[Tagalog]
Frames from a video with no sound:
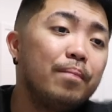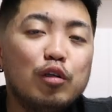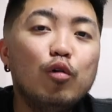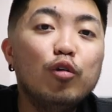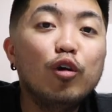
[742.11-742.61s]

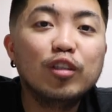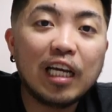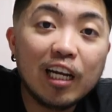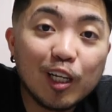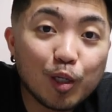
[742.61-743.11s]
So, yun.
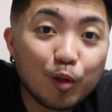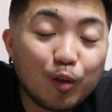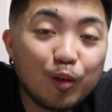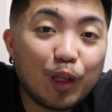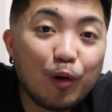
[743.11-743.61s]
Sana nasagot
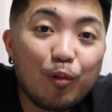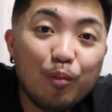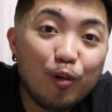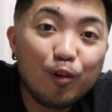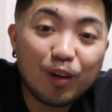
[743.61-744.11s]
ko yung tanong
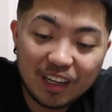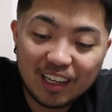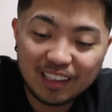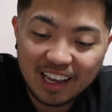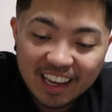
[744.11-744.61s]
mo,
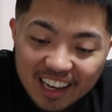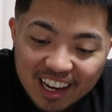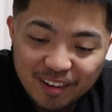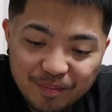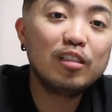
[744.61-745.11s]
Cricket Aya.